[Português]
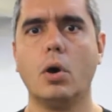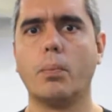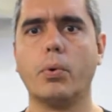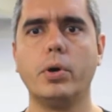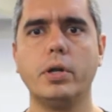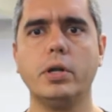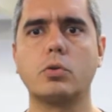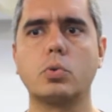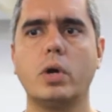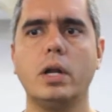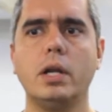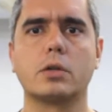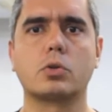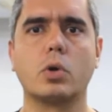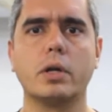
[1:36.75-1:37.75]
Por isso,
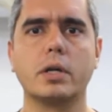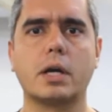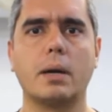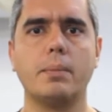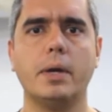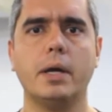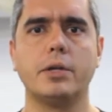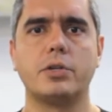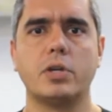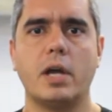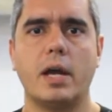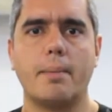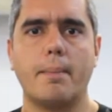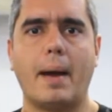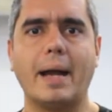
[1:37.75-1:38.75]
eletronicamente,
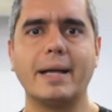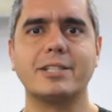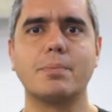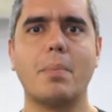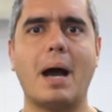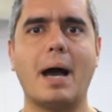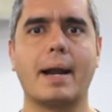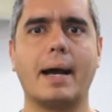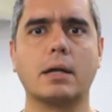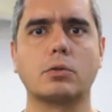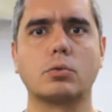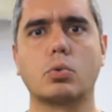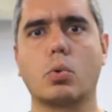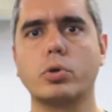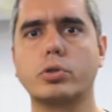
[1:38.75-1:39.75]
é mais
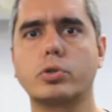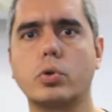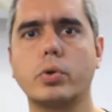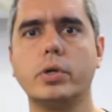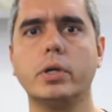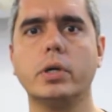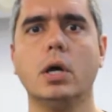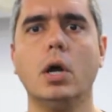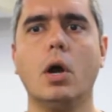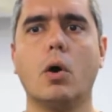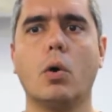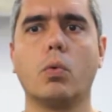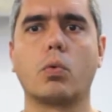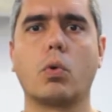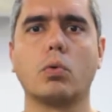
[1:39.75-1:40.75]
barato construir
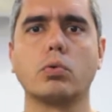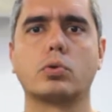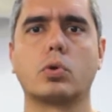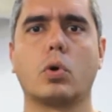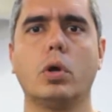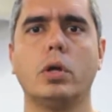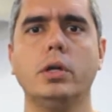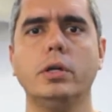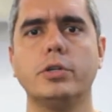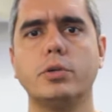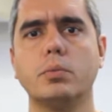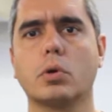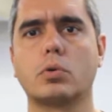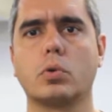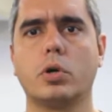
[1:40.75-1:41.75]
um controle
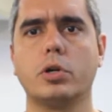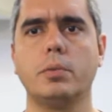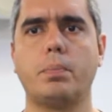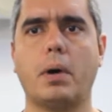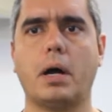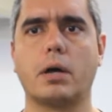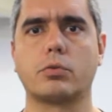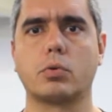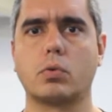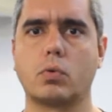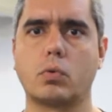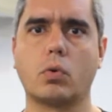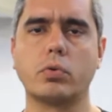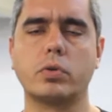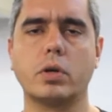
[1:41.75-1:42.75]
de motor de passo.
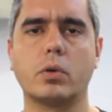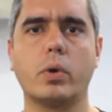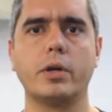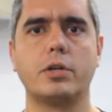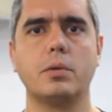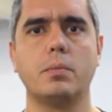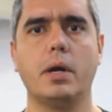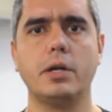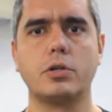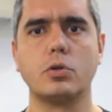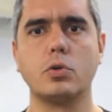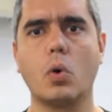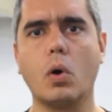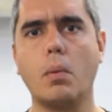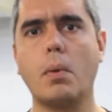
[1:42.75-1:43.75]
Consequentemente,
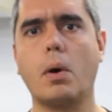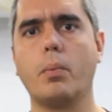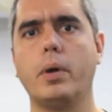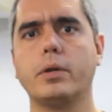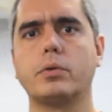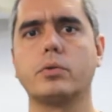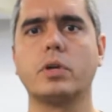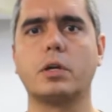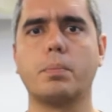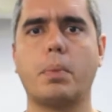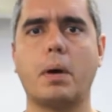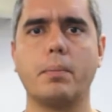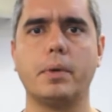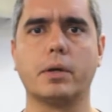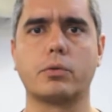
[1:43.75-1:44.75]
normalmente os
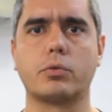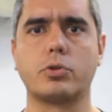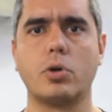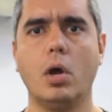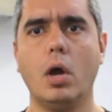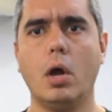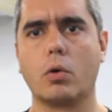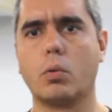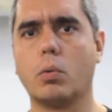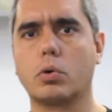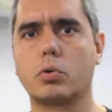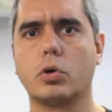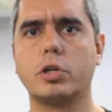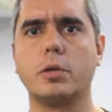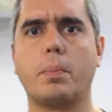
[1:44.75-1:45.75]
equipamentos com
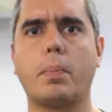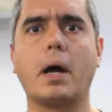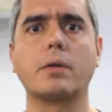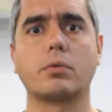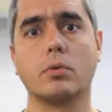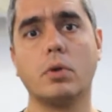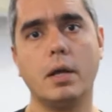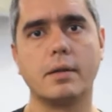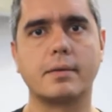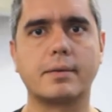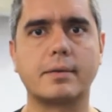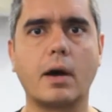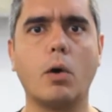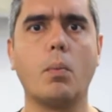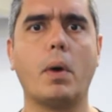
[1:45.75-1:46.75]
motor de passo
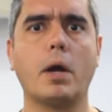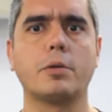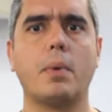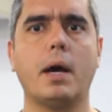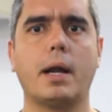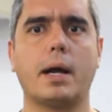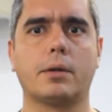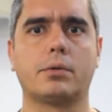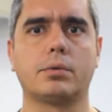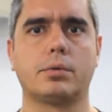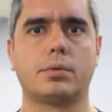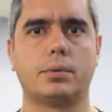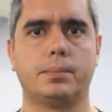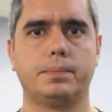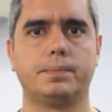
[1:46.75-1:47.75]
são mais
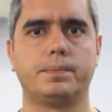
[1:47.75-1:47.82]
baratos.